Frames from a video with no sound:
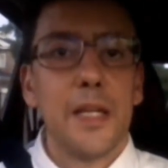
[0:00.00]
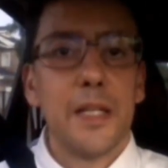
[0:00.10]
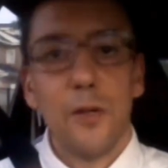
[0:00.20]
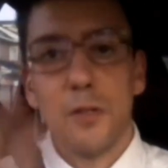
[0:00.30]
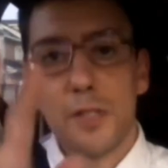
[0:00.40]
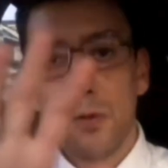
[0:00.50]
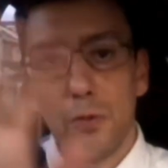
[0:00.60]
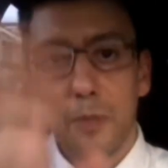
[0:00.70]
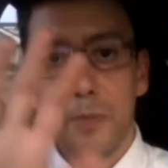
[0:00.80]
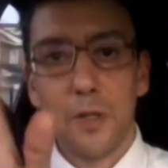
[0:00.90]
E che lo
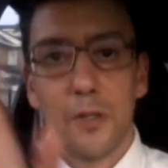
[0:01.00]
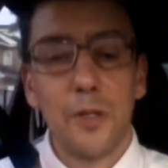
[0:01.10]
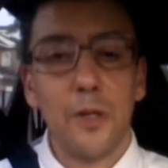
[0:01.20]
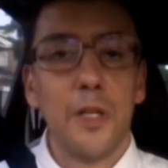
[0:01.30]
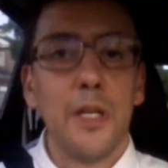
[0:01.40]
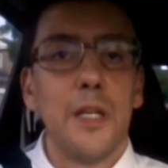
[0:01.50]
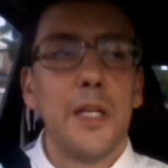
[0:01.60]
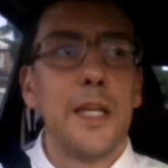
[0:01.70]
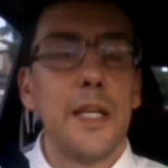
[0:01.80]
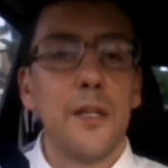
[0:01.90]
saluto molto
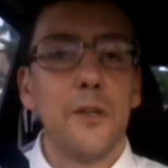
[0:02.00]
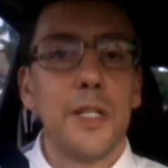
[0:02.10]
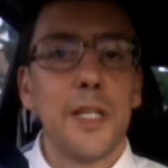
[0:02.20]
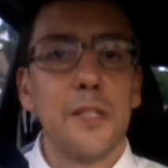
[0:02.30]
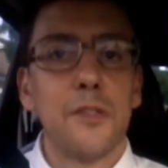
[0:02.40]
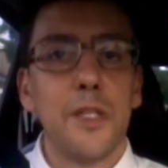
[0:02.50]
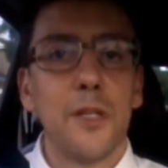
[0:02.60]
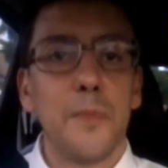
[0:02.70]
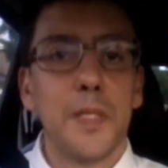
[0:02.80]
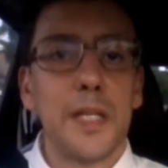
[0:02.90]
e lo ringrazio dei
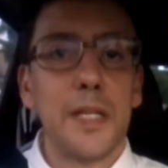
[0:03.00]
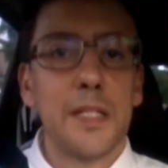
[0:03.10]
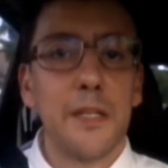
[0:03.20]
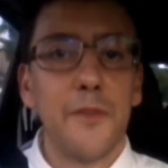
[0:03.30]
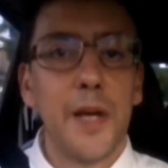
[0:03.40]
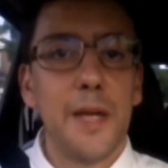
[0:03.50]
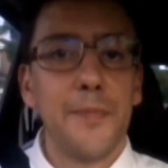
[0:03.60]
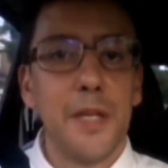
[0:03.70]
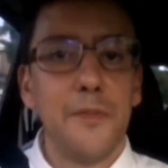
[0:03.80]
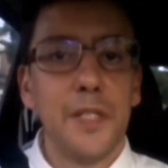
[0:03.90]
commentari che fa ai
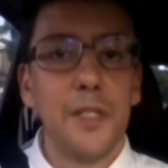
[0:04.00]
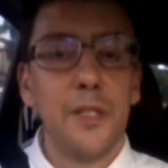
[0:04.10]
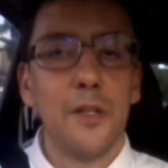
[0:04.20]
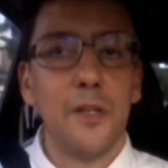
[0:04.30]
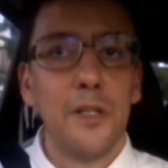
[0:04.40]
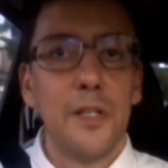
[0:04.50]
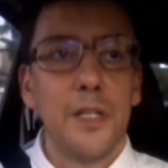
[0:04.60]
miei video